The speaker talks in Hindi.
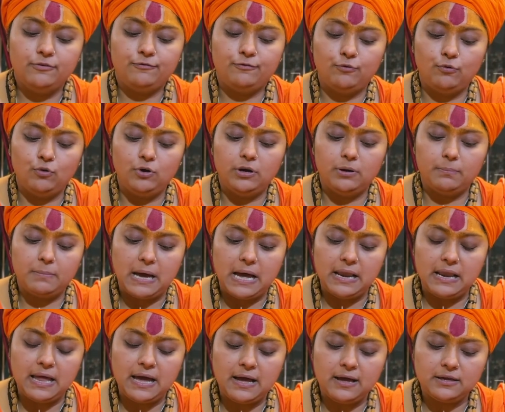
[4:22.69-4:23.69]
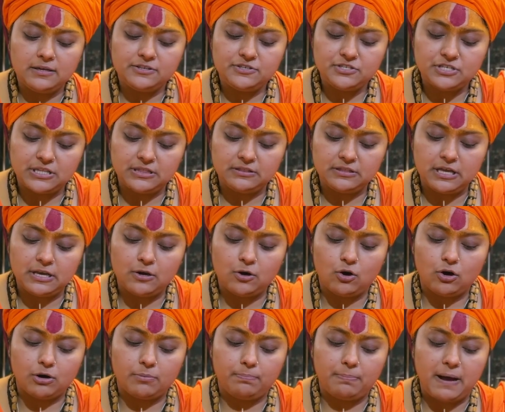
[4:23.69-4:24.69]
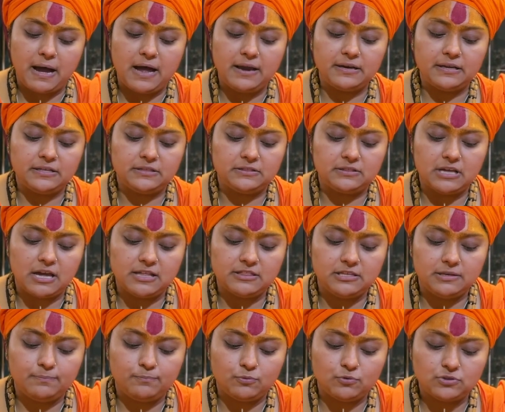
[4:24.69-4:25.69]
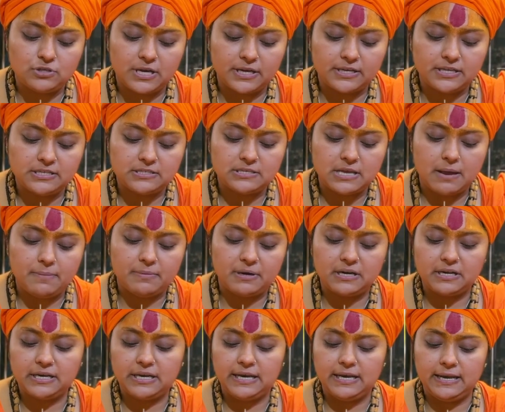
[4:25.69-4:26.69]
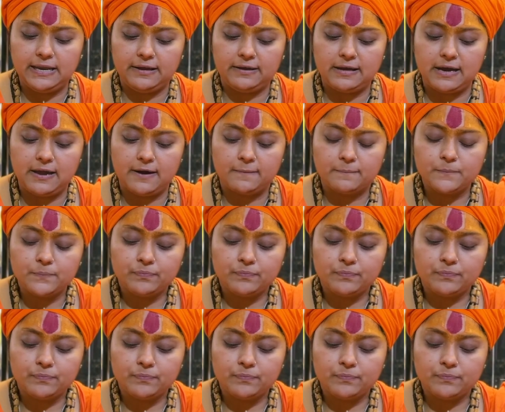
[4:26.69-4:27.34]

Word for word: फूल माला चंदन और पान इत्यादि पूजा की सामग्री लेकर